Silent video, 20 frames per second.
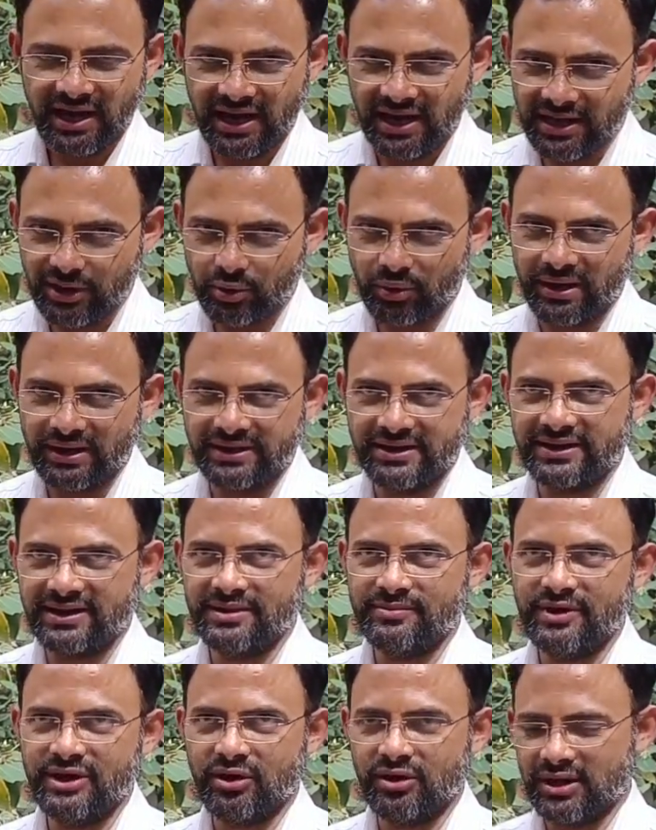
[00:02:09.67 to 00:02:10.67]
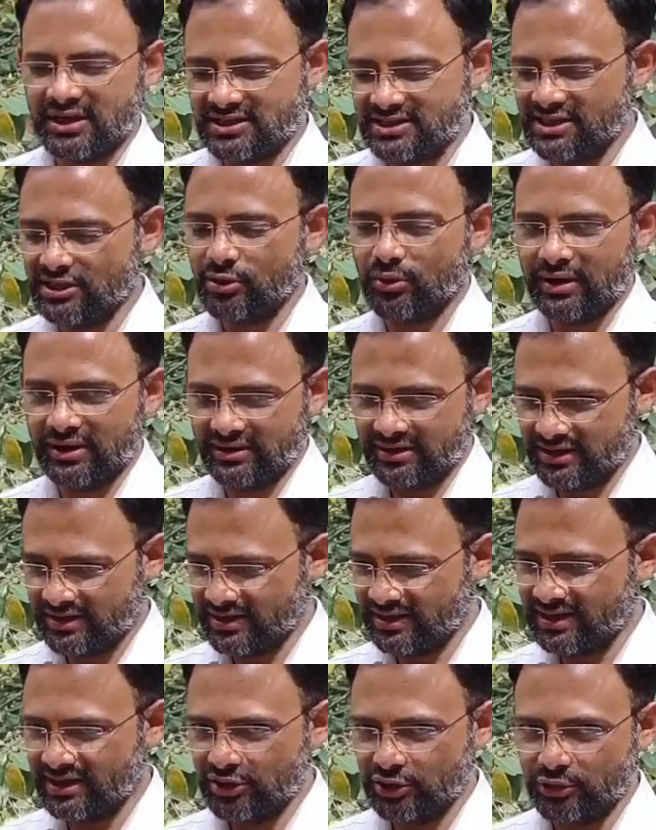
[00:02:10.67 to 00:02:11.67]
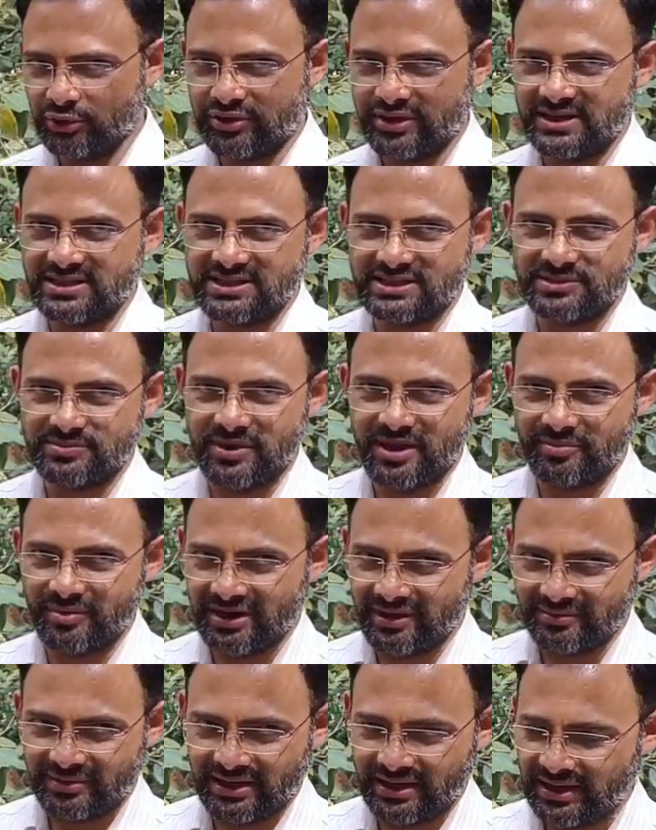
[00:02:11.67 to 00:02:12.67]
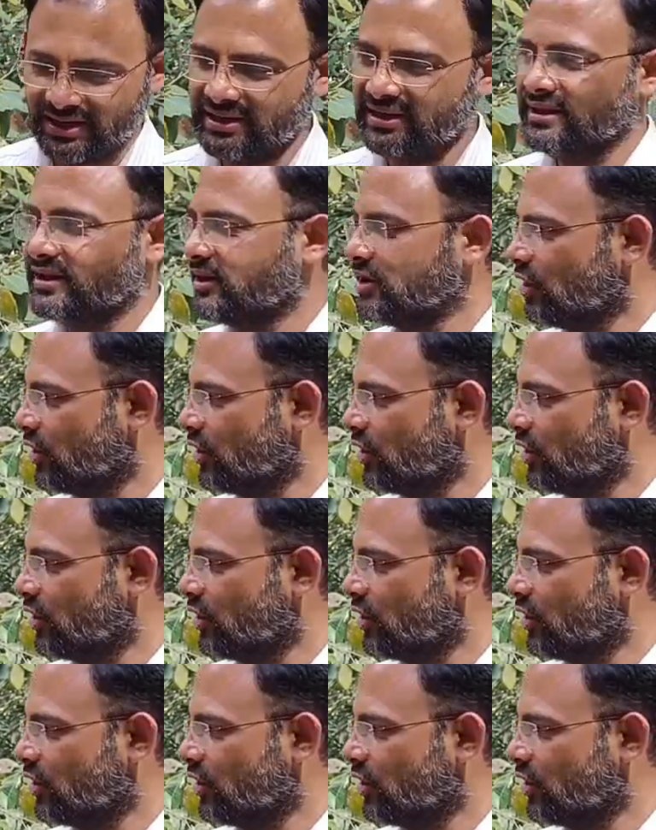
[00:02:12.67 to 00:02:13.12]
हाई क्वांटिटी में और अच्छी क्वांटिटी के न्यूट्रेंट्स इसमें अवेलेबल हैं